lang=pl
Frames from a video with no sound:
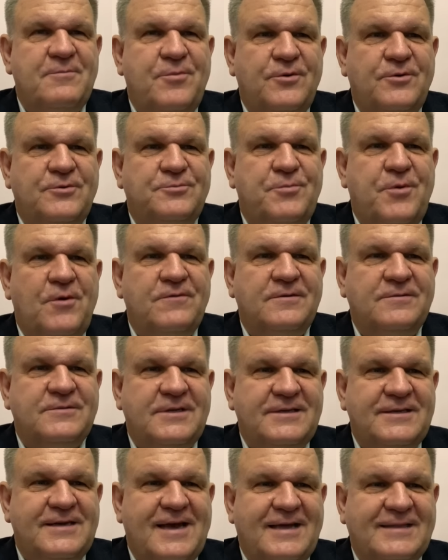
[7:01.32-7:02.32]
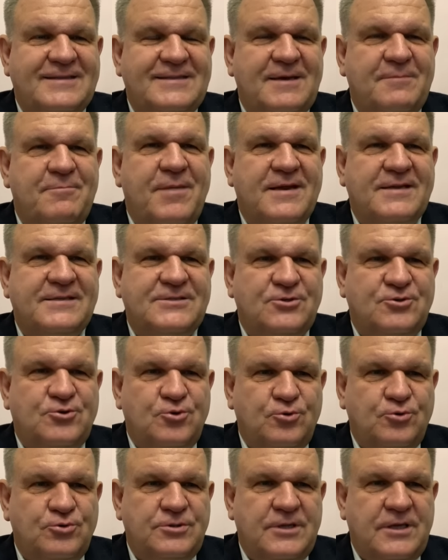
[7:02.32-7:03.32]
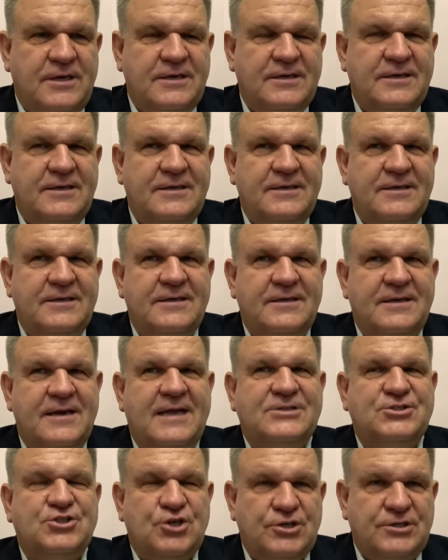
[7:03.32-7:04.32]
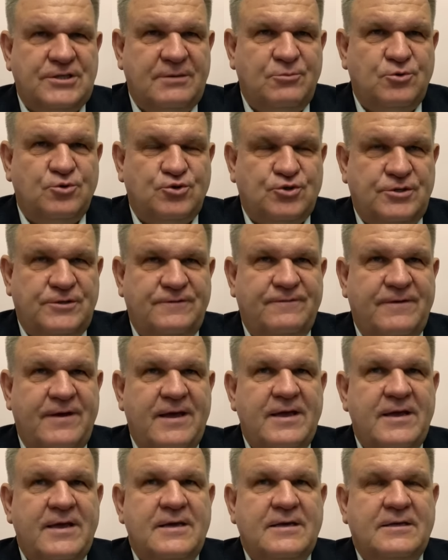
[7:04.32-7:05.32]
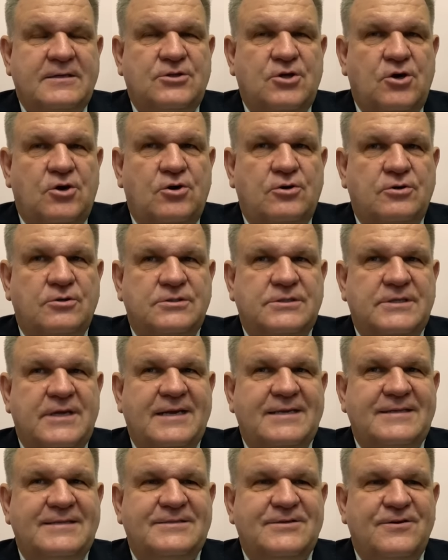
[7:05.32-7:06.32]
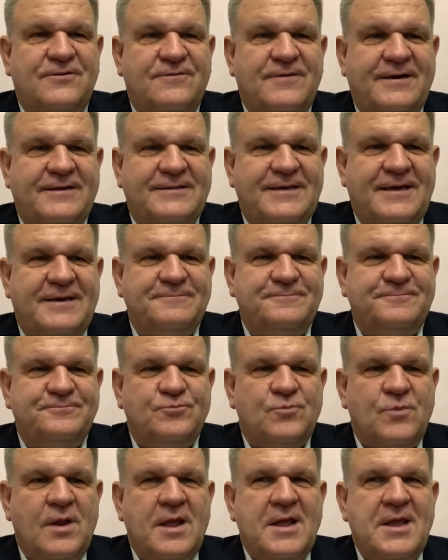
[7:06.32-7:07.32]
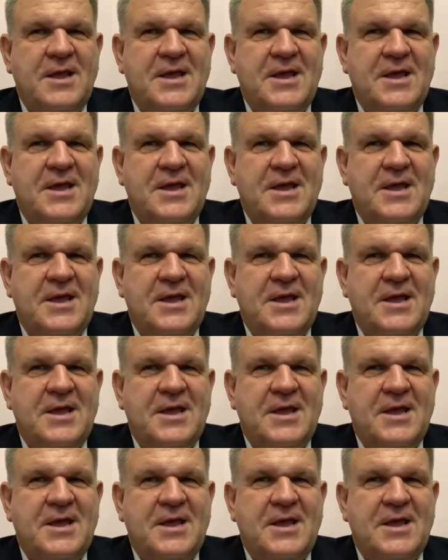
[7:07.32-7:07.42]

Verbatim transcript: no ale powiem delikatnie, bardzo trudne i raczej niemożliwe. Panie pośle, do trochę wiary w kolegów z Prawa